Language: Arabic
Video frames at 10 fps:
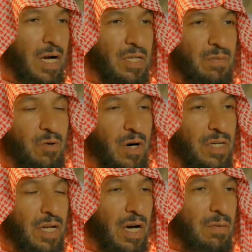علموا
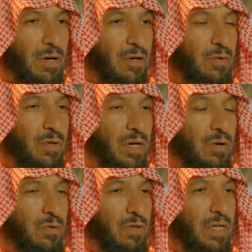أن الأمر
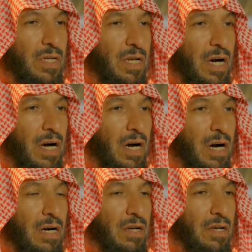كله
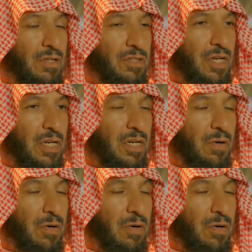لله جل